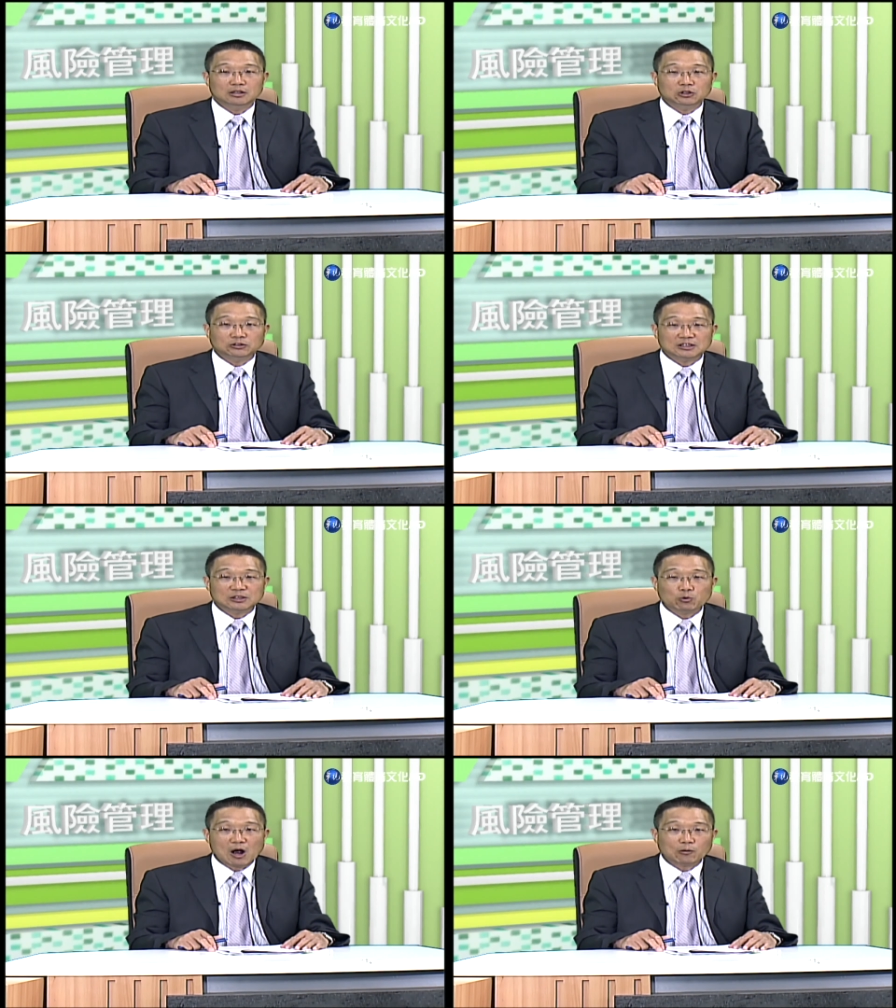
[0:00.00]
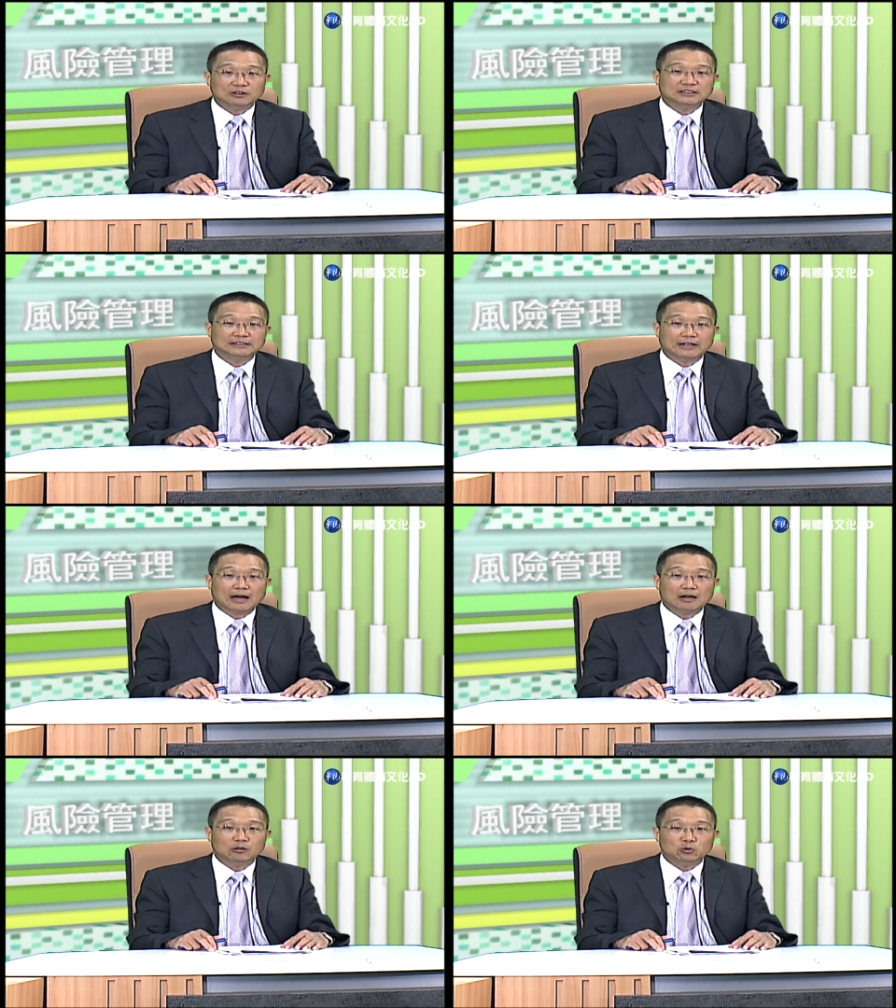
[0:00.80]
尤其是跨国企业
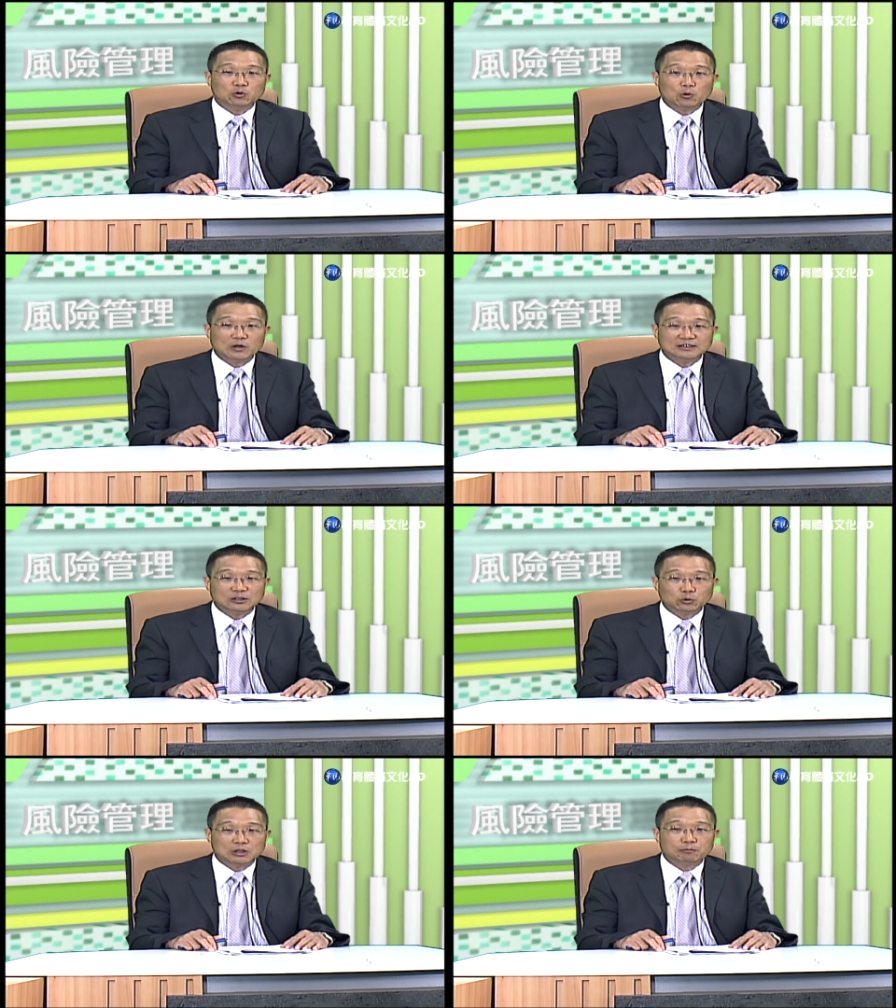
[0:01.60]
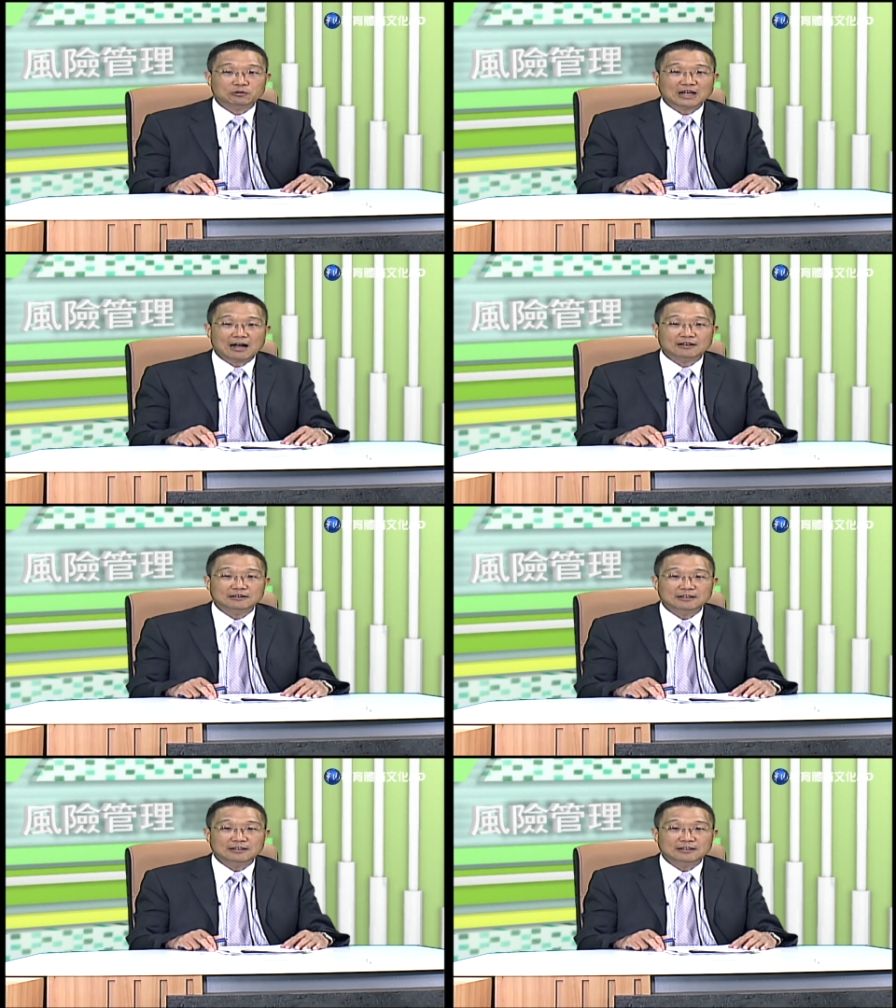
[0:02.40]
啊。如果危机处理不当，